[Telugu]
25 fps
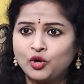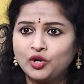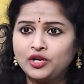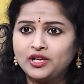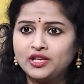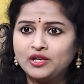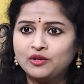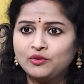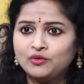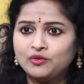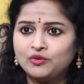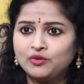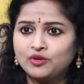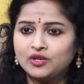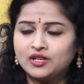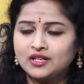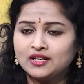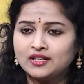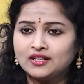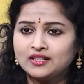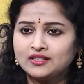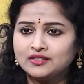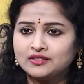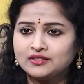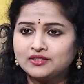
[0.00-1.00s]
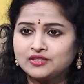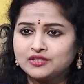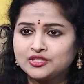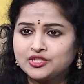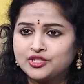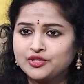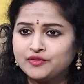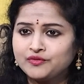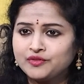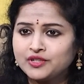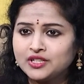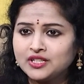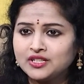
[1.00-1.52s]
బాడీలో ఒక
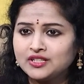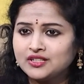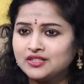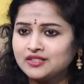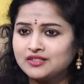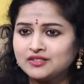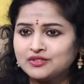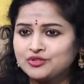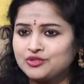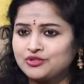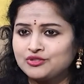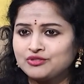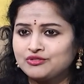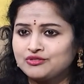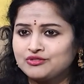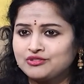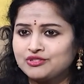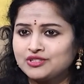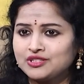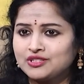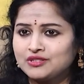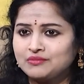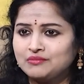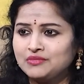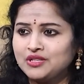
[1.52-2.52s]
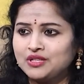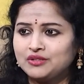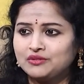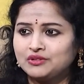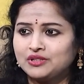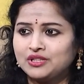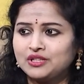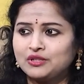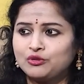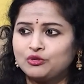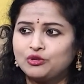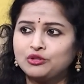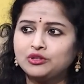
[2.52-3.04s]
షివరింగ్ వస్తుంటుంది
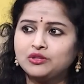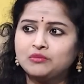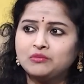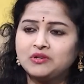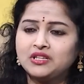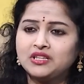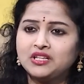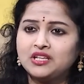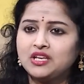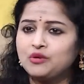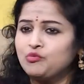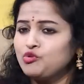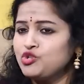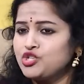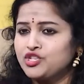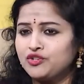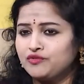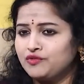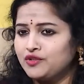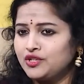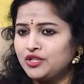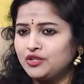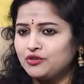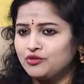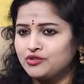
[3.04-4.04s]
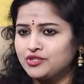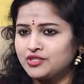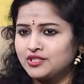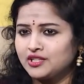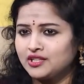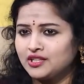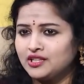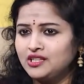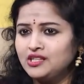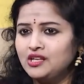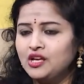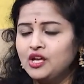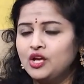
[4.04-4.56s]
మీకు తెలియ కొంతమందికి ఏమో షివరింగ్
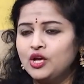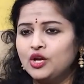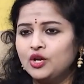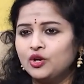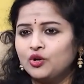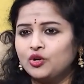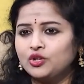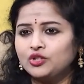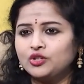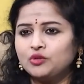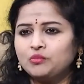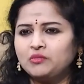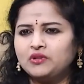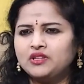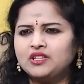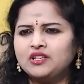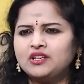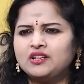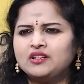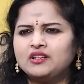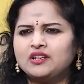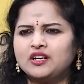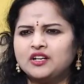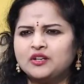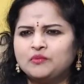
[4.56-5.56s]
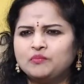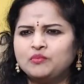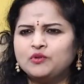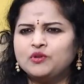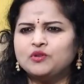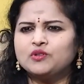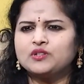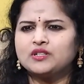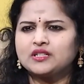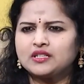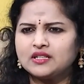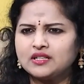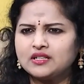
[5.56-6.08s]
వస్తుంది కొంతమంది
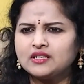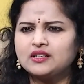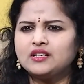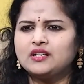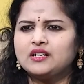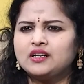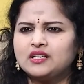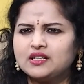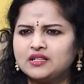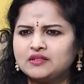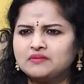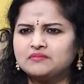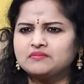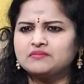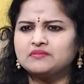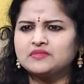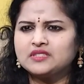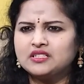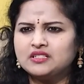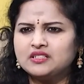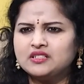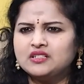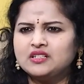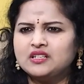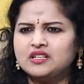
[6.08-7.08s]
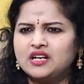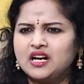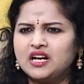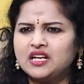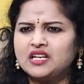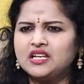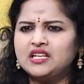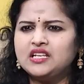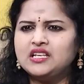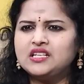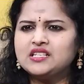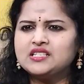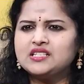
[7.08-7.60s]
కడుపులో ఒక రకంగా
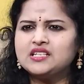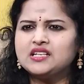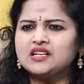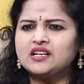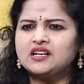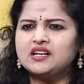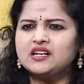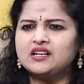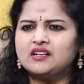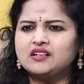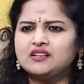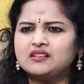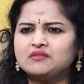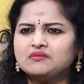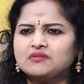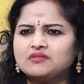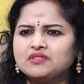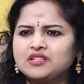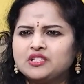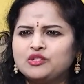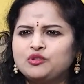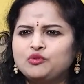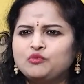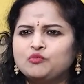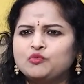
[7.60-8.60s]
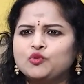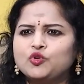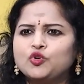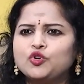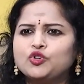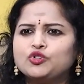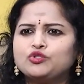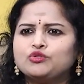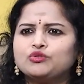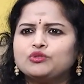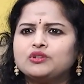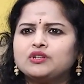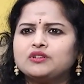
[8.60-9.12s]
అనీజీగా ఏదో
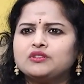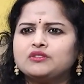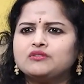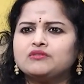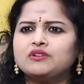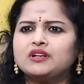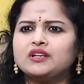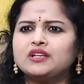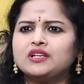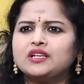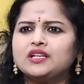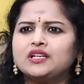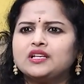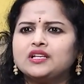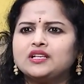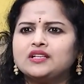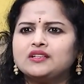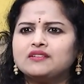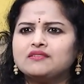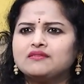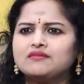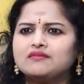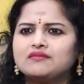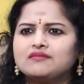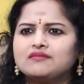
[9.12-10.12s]
మోతున్నట్టు అన్నీ